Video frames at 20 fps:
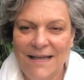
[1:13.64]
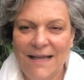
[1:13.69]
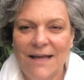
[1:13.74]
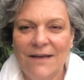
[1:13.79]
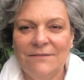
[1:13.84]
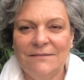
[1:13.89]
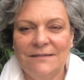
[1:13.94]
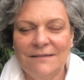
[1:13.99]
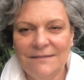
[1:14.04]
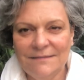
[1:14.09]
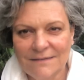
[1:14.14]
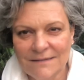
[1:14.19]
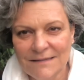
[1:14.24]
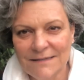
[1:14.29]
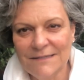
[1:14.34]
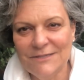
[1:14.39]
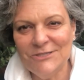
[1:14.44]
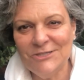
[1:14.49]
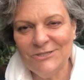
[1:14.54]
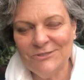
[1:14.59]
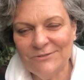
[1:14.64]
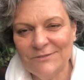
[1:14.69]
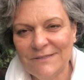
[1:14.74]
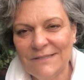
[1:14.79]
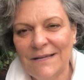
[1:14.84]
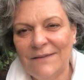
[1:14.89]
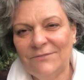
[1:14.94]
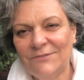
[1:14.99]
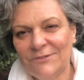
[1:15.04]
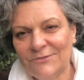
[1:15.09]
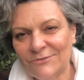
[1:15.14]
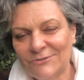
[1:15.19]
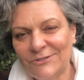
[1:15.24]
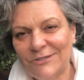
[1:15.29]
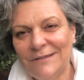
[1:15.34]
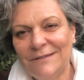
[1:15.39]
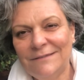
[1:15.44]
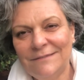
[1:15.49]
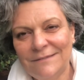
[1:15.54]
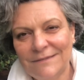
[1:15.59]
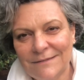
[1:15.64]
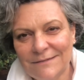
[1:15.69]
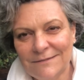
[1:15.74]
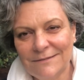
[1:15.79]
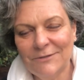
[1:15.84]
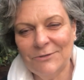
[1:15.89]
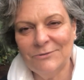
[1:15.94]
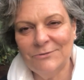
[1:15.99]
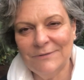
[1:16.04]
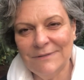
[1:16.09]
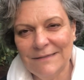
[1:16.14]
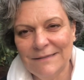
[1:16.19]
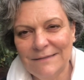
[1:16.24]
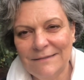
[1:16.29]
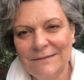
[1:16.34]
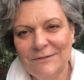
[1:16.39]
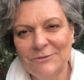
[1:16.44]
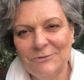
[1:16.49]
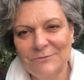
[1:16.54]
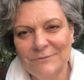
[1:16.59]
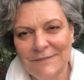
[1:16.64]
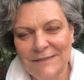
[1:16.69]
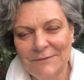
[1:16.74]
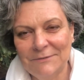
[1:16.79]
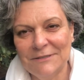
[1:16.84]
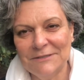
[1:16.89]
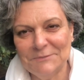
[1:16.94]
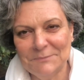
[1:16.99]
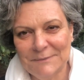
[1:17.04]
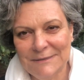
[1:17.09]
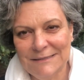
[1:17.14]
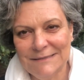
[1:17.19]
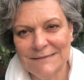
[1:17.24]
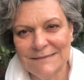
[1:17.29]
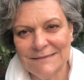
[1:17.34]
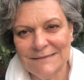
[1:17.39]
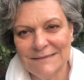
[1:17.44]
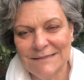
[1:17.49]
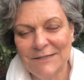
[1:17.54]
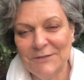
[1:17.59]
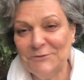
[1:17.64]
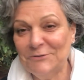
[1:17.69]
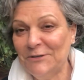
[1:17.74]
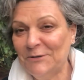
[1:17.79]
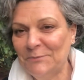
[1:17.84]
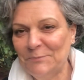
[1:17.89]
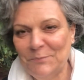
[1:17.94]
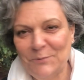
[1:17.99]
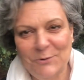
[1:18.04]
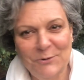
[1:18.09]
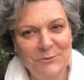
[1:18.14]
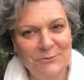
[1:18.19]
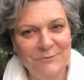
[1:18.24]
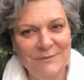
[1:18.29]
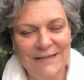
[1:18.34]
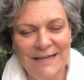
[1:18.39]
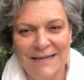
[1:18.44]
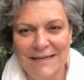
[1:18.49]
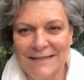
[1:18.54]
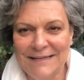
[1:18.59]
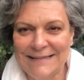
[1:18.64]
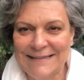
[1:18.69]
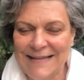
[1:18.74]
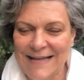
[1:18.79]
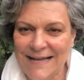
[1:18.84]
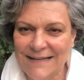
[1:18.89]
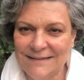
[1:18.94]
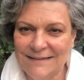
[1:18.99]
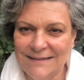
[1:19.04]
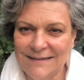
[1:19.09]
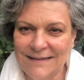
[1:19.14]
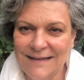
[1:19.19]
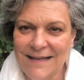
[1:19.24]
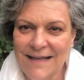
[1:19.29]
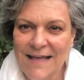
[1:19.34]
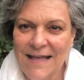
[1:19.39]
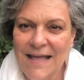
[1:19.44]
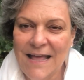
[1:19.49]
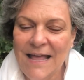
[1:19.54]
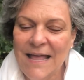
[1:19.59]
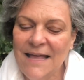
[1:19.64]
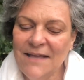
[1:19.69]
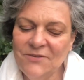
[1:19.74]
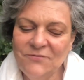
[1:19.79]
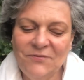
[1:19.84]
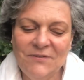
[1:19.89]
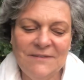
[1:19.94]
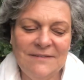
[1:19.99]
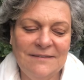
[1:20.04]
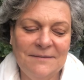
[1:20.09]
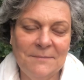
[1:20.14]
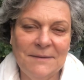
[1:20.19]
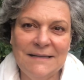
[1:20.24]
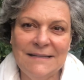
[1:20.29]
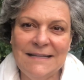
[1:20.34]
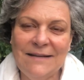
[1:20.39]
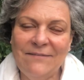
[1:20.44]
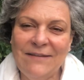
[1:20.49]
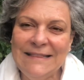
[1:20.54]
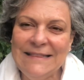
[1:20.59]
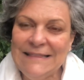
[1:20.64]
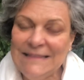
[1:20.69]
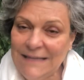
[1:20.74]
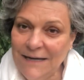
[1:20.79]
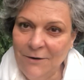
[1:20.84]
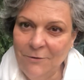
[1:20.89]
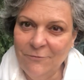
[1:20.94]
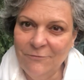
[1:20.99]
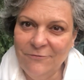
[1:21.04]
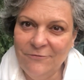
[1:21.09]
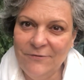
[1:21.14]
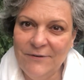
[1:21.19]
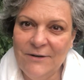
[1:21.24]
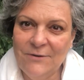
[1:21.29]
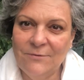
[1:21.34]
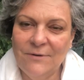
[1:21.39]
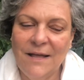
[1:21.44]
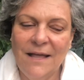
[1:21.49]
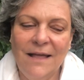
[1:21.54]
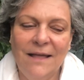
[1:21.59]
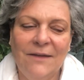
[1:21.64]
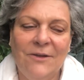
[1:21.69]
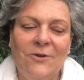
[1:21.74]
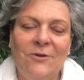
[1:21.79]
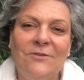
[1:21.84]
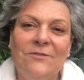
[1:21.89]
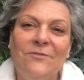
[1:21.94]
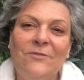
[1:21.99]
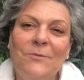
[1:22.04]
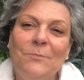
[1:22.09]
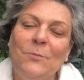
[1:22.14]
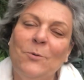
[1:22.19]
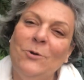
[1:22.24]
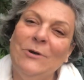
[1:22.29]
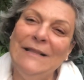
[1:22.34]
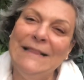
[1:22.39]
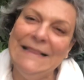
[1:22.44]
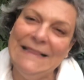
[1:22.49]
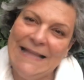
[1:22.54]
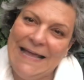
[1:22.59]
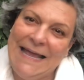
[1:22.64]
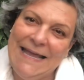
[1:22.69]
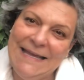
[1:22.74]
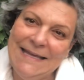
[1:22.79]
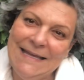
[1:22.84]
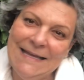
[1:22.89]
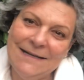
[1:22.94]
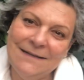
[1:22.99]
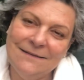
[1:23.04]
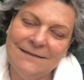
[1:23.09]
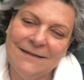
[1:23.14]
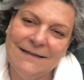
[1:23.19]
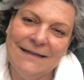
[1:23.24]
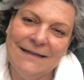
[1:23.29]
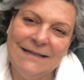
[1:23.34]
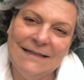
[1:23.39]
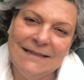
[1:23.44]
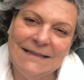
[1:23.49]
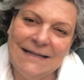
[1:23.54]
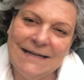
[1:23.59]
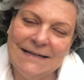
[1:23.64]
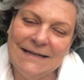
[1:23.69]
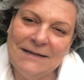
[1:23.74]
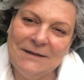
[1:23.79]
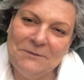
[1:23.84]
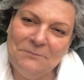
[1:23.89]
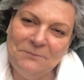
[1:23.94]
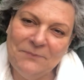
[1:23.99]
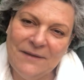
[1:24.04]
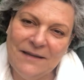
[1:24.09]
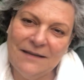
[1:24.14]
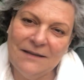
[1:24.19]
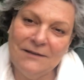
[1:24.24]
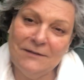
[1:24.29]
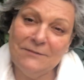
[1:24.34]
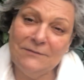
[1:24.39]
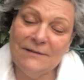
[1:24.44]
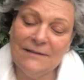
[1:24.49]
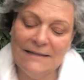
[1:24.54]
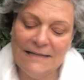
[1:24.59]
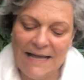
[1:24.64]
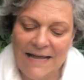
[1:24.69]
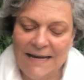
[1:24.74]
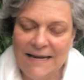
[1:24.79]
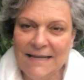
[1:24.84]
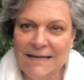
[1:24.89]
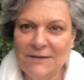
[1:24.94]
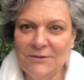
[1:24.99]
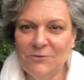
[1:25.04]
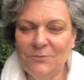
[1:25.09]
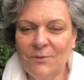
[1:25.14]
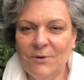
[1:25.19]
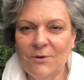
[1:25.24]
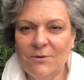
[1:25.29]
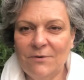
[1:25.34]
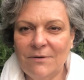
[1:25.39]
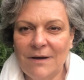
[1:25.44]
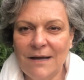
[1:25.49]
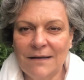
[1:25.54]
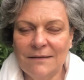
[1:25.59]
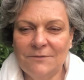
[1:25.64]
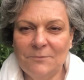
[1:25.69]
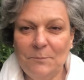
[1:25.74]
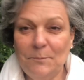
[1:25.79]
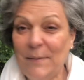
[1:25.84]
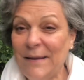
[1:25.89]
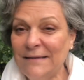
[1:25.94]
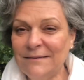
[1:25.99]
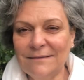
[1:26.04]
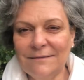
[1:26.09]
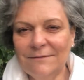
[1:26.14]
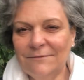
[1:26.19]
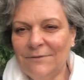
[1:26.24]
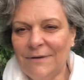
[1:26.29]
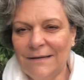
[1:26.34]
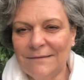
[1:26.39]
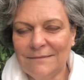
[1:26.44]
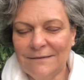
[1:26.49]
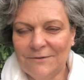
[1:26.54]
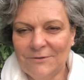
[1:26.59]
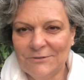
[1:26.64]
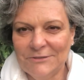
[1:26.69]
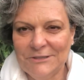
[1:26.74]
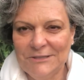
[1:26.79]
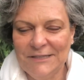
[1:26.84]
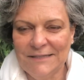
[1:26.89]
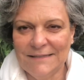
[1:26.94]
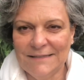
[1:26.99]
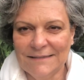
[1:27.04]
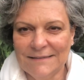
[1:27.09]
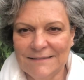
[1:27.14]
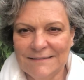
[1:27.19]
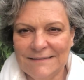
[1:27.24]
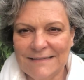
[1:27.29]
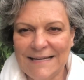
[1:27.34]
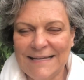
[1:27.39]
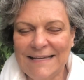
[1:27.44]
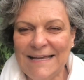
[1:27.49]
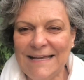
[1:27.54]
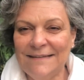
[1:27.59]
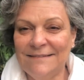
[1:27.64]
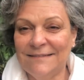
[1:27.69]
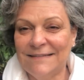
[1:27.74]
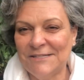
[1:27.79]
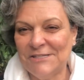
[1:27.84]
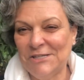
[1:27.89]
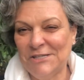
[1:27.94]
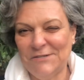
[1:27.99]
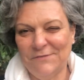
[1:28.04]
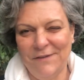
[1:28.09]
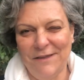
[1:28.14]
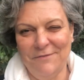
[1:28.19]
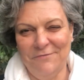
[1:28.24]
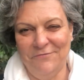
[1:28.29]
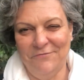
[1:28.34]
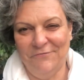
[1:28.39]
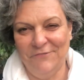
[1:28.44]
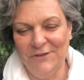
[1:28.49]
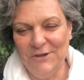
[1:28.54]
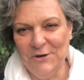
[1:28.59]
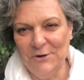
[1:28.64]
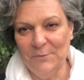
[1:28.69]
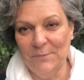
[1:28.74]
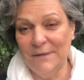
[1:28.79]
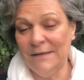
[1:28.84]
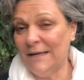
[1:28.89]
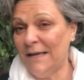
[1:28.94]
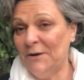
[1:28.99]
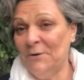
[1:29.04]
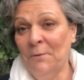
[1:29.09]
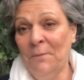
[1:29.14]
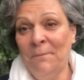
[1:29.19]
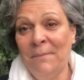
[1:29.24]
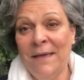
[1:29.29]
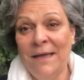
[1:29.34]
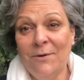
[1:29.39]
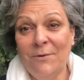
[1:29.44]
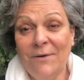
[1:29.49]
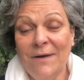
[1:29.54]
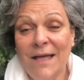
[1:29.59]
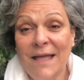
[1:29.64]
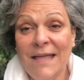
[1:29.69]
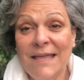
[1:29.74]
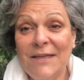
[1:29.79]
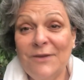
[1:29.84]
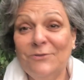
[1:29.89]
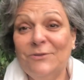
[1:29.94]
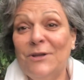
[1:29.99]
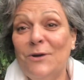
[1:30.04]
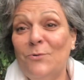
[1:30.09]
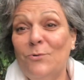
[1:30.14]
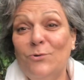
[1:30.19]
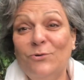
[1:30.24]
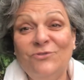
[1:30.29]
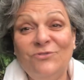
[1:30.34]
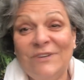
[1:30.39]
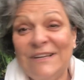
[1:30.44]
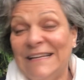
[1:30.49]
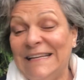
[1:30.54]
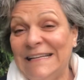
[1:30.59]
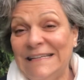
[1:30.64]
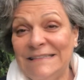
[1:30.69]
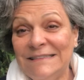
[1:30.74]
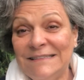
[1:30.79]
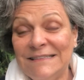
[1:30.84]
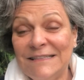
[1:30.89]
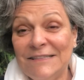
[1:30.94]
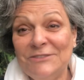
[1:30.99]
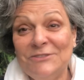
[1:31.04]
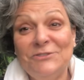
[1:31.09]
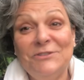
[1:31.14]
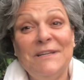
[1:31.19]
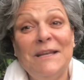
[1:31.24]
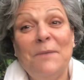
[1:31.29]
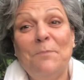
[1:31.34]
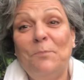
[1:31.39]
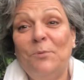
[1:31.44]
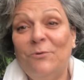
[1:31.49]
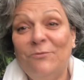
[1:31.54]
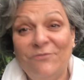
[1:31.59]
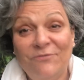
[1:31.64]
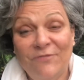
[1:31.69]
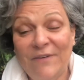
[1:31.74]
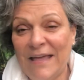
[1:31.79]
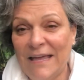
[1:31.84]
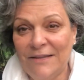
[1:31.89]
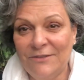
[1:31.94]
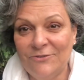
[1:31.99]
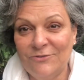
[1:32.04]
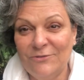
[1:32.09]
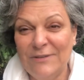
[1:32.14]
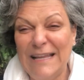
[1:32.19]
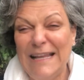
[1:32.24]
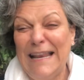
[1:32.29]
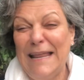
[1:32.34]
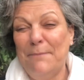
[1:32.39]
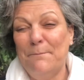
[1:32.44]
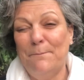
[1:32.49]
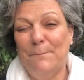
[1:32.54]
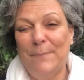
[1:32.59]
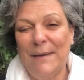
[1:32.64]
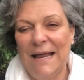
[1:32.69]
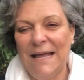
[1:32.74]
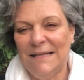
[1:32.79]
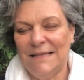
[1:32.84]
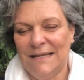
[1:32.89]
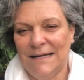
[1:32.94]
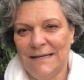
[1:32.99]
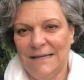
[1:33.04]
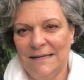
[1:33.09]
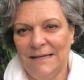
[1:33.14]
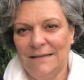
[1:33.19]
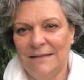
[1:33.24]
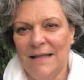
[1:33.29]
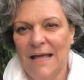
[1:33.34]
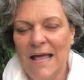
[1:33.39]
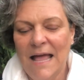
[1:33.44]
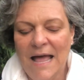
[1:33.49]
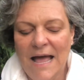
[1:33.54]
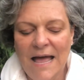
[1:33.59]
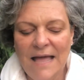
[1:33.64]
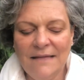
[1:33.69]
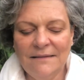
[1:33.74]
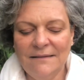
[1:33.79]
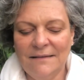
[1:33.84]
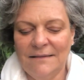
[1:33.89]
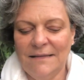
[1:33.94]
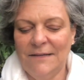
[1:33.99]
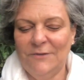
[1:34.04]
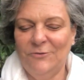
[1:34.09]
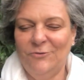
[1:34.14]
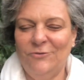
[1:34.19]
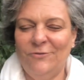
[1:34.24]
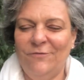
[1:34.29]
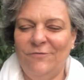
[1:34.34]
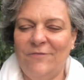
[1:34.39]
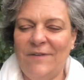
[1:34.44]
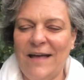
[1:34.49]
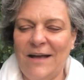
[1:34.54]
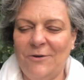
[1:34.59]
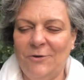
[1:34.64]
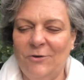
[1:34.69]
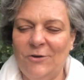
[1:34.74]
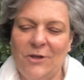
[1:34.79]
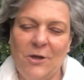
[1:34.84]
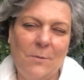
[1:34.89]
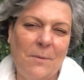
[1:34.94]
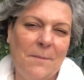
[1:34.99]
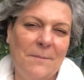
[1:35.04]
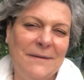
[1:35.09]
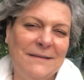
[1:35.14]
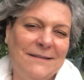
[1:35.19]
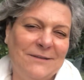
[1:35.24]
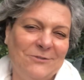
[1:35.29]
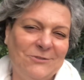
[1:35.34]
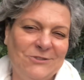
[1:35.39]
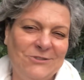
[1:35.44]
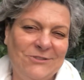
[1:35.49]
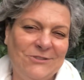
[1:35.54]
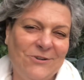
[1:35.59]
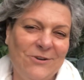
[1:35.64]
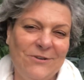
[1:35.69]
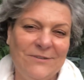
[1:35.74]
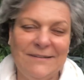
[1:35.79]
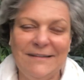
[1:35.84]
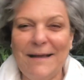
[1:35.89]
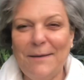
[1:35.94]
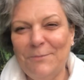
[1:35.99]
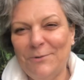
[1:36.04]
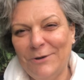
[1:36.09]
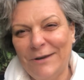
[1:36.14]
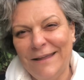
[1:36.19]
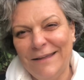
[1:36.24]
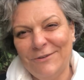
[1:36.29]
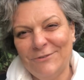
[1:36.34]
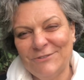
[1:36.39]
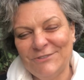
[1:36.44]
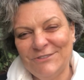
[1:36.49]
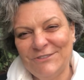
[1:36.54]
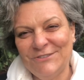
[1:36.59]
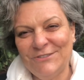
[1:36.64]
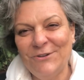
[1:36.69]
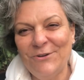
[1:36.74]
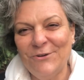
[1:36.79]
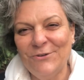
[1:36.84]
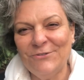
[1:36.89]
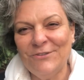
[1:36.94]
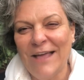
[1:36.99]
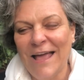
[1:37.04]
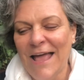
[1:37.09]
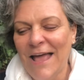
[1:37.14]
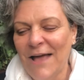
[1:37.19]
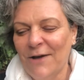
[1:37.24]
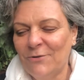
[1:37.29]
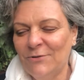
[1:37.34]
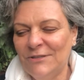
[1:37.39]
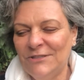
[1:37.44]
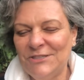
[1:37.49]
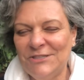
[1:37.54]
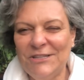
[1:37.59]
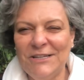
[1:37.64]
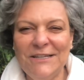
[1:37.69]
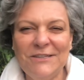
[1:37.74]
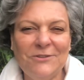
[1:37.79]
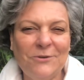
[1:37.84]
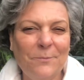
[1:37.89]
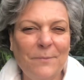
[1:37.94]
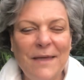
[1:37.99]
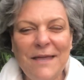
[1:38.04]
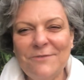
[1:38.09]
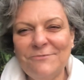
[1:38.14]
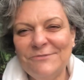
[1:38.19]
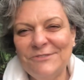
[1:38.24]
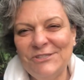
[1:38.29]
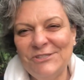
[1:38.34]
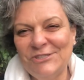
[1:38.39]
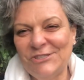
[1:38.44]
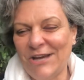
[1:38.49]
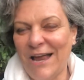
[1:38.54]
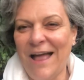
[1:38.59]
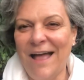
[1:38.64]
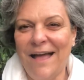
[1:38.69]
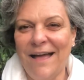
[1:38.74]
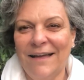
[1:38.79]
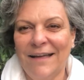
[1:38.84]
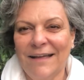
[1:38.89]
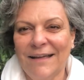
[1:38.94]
Vocês acreditam que deve ter uns 15 anos que eu não ligo, que eu não ligo as minhas, que eu não ponho lenha, nada. Esse fim de semana estava tão frio que eu resolvi pôr lenha lá na, na, lareira do meu quarto. Pensa num quarto aconchegante. Aqueles que a gente vê em filme, era o meu. E eu não uso há 15 anos, eu nem aproveito, nem lembrei daquilo. Aí sentei no sofá, coloquei uma manta gostosa, namorei gostoso, curti, tomei um chá.